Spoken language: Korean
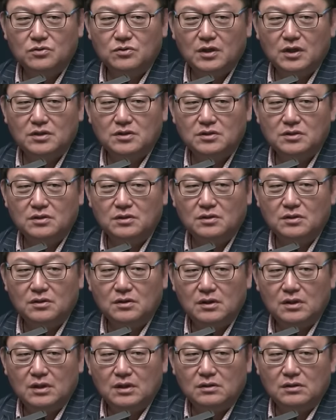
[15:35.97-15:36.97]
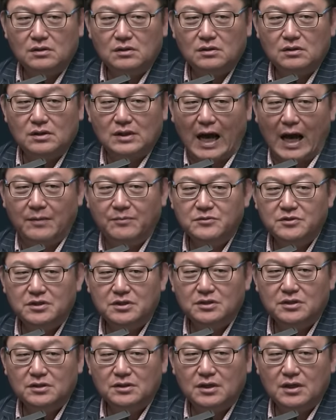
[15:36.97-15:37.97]
쪽에서 어,
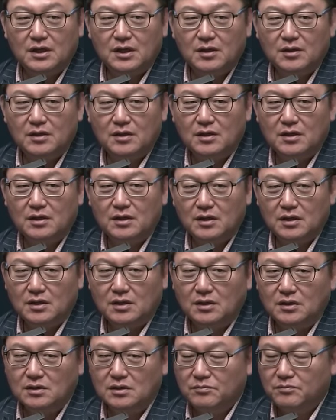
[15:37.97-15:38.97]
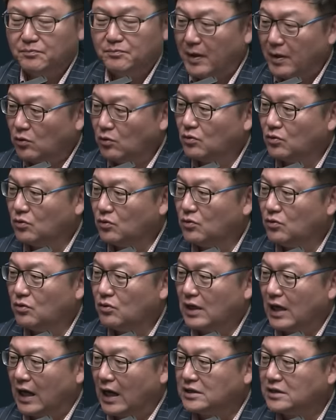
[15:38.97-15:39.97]
감신대를
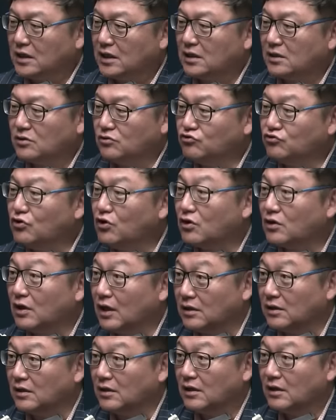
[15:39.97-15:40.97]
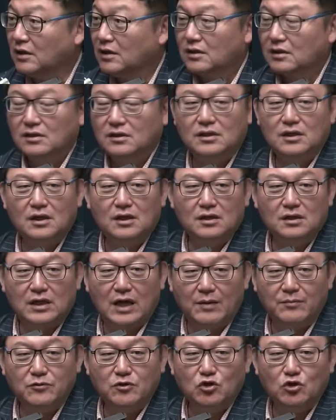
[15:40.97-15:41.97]
빼놓고 가장 유력한 그러니까
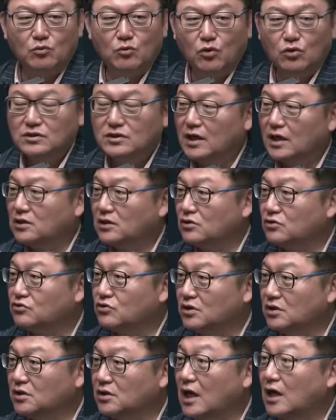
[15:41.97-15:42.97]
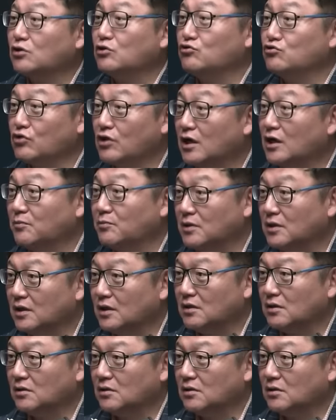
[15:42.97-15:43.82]
감리교 목사가 될 수 있는 학교 중에 하나입니다.